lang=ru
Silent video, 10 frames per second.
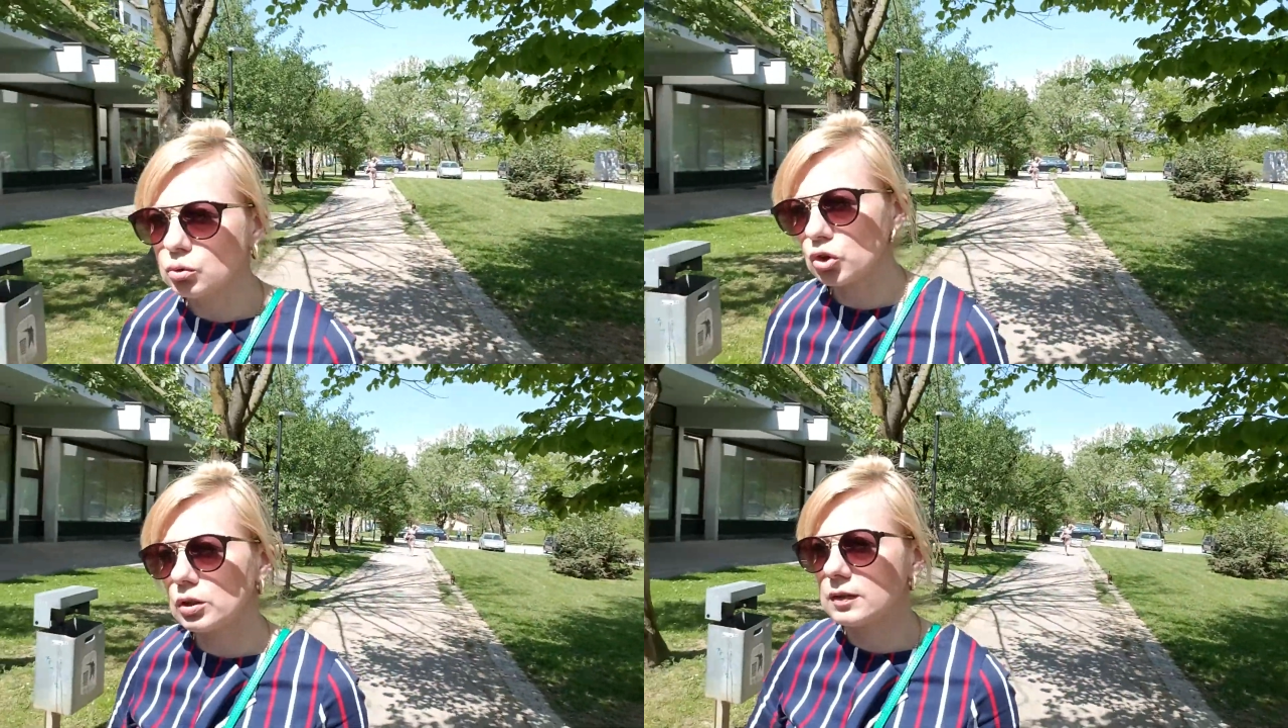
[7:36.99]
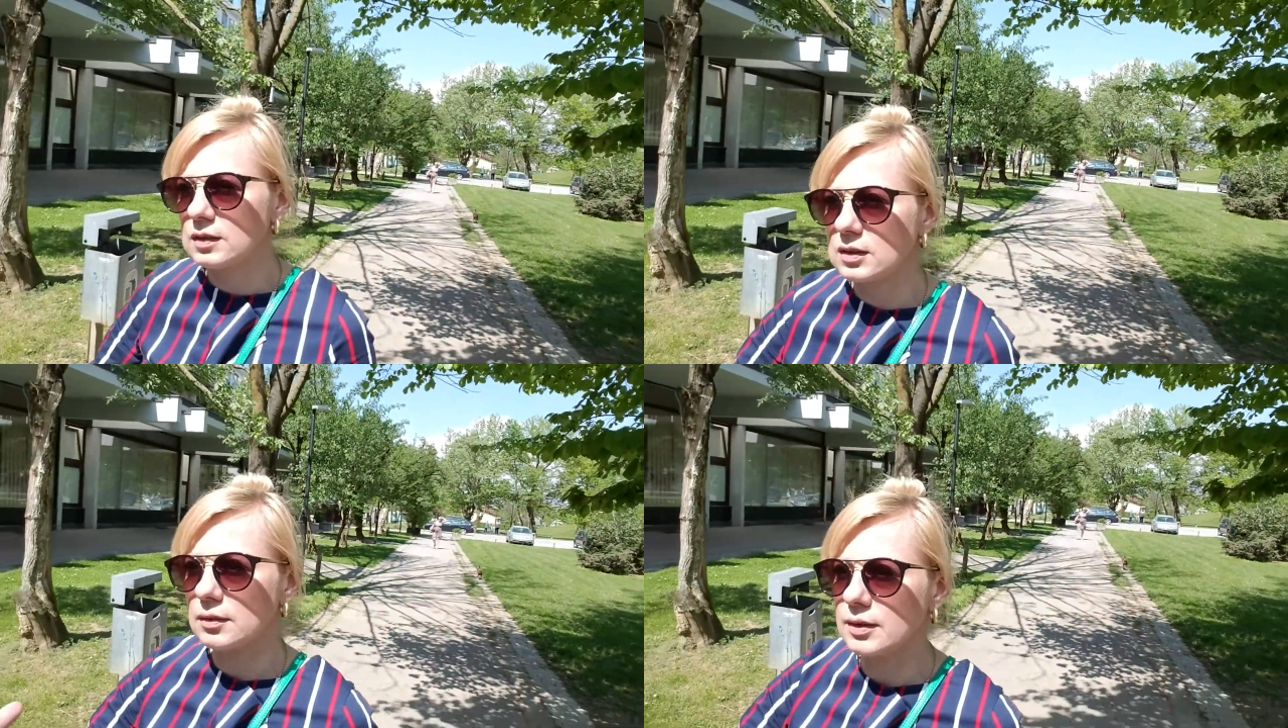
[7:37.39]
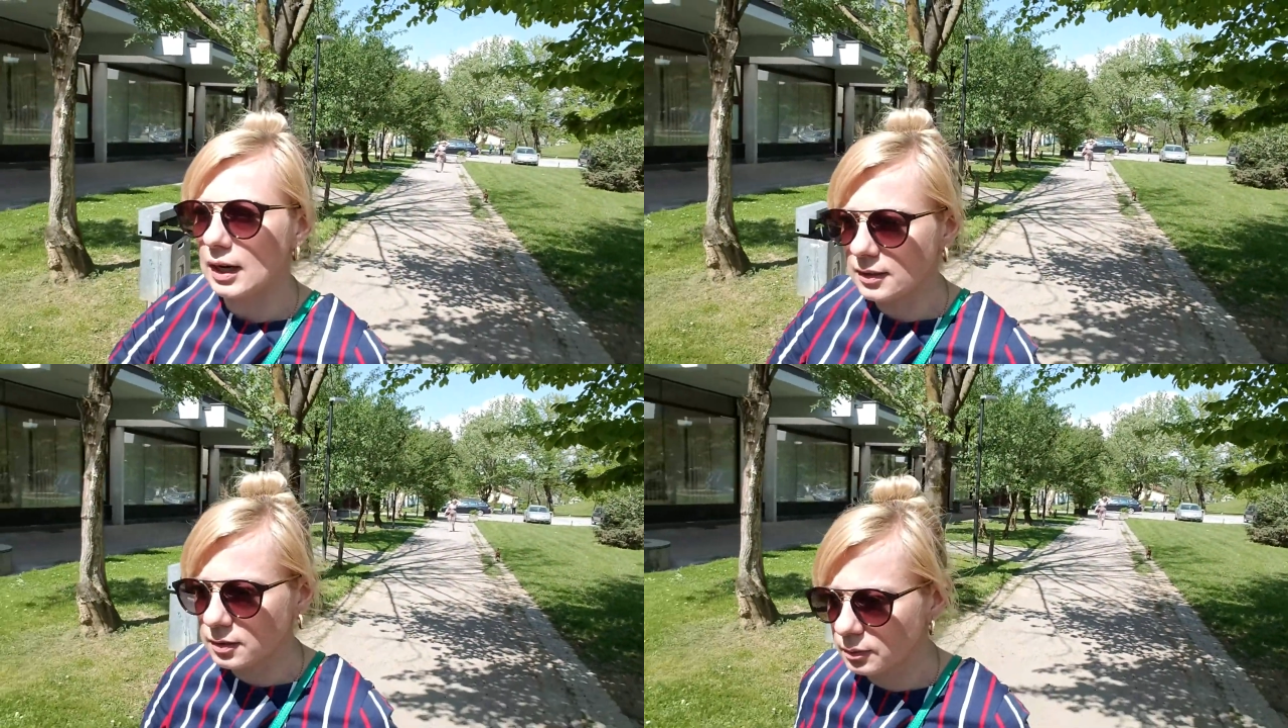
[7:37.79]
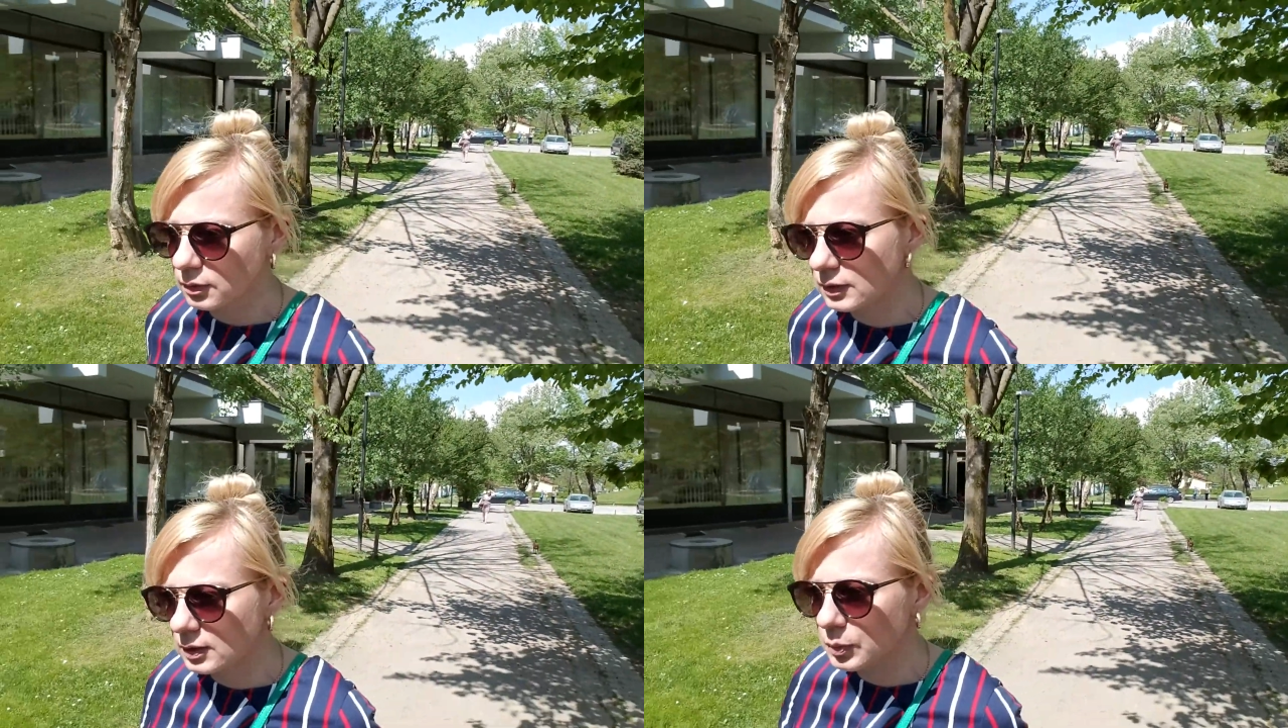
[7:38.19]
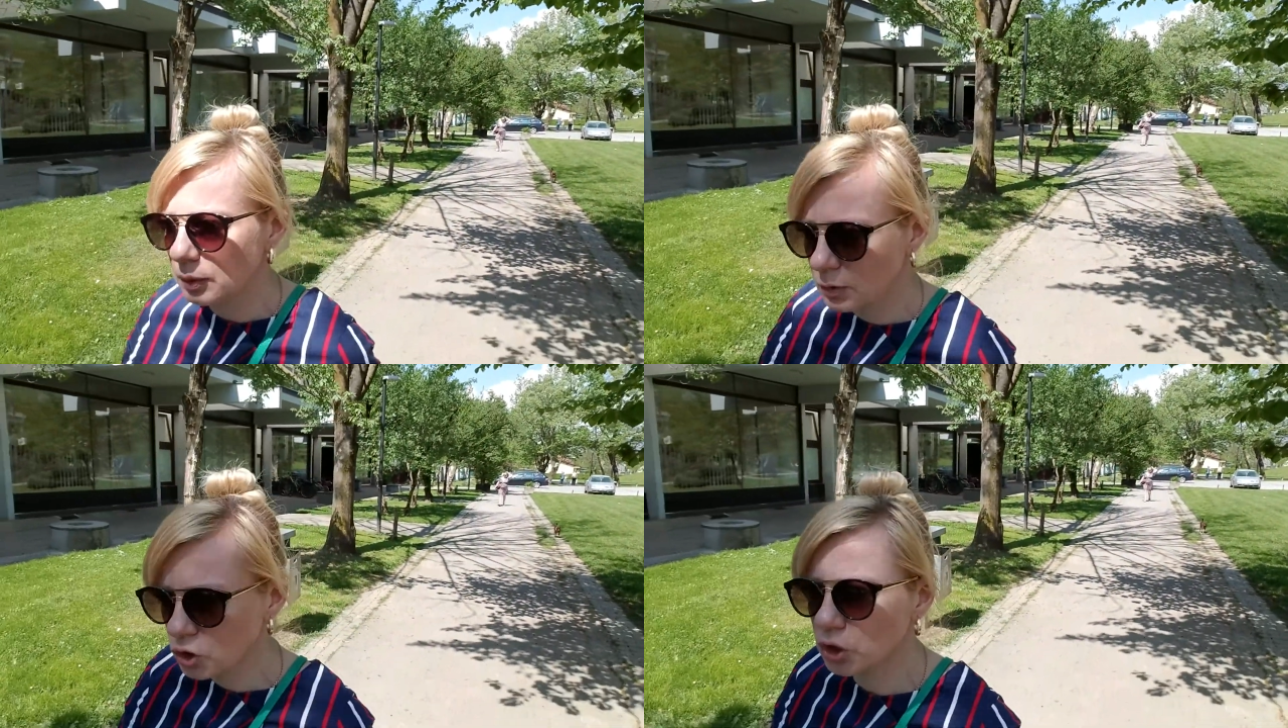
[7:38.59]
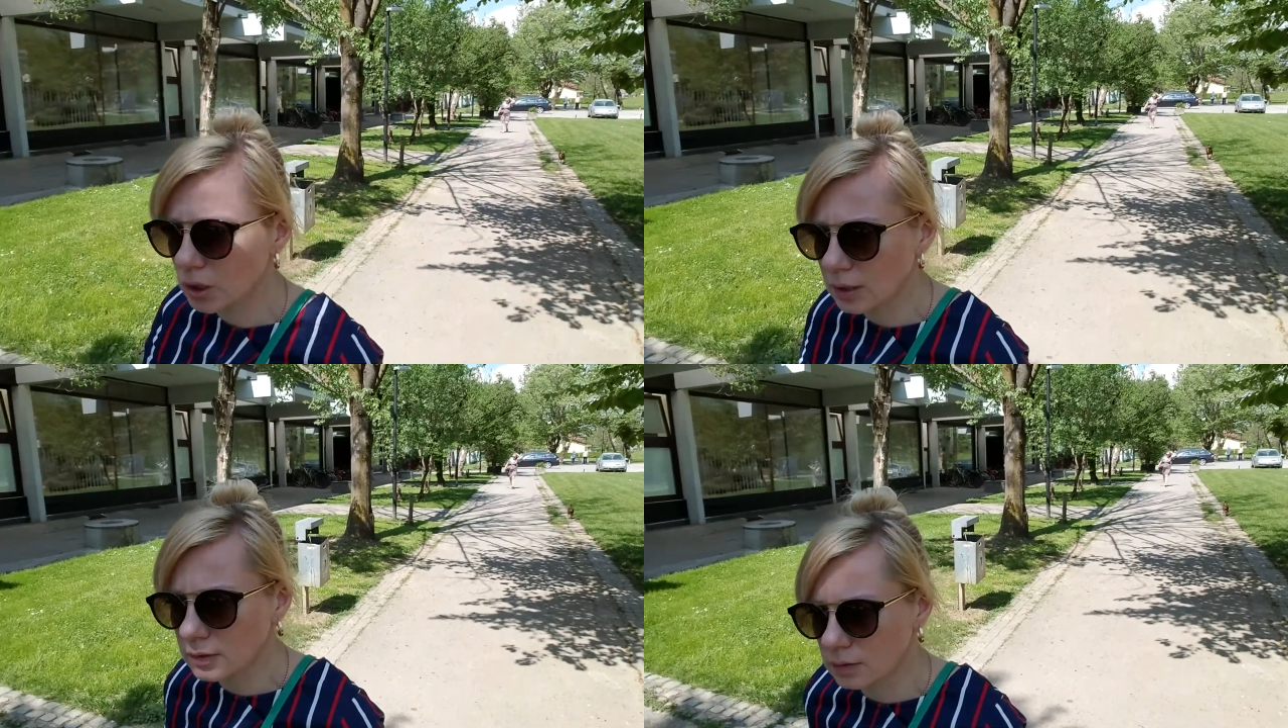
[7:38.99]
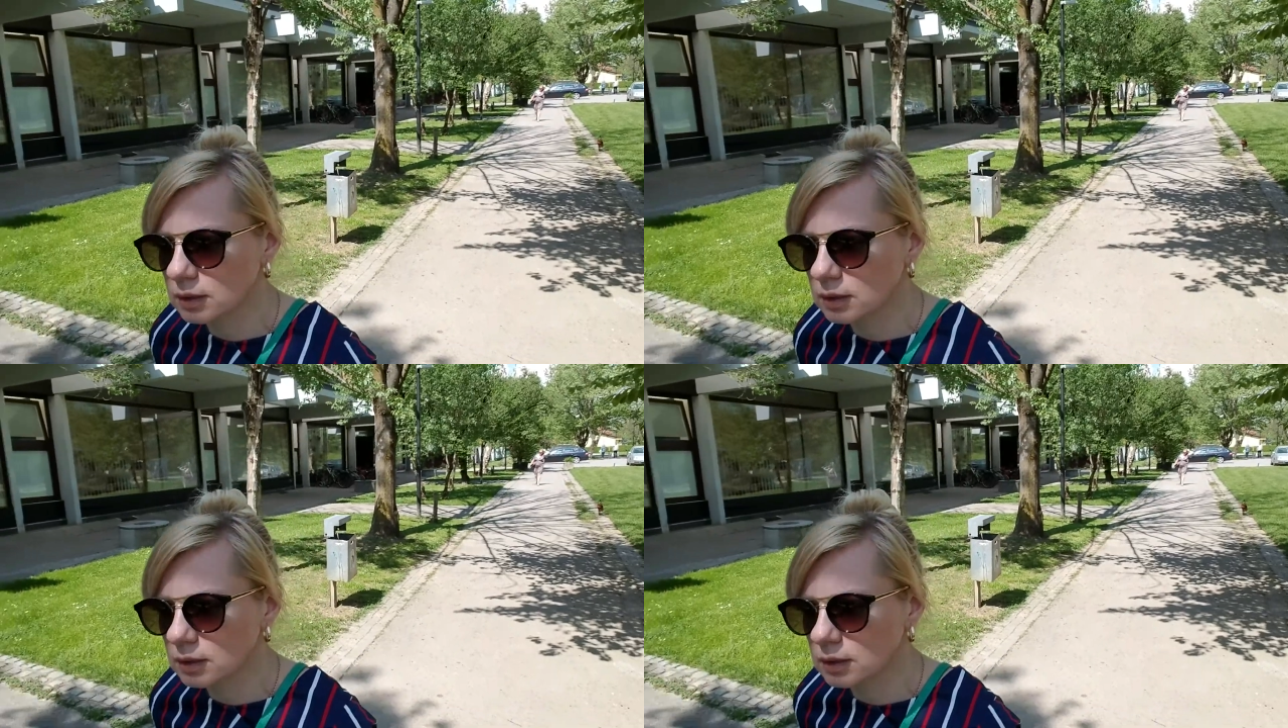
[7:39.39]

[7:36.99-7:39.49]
нужно заставлять себя мечтать